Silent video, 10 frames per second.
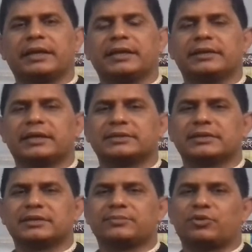এই
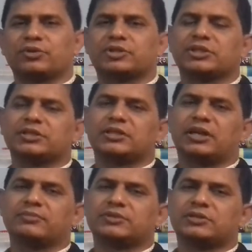রাজাদের বংশের
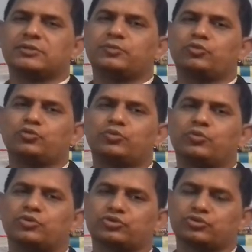নাম ছিল বুর্ব
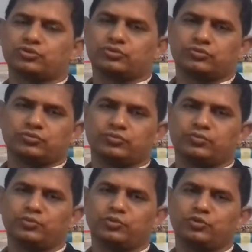বংশ
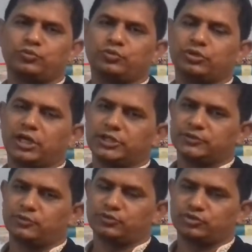বুর্ব
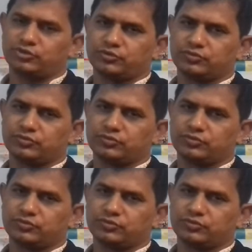রাজবংশ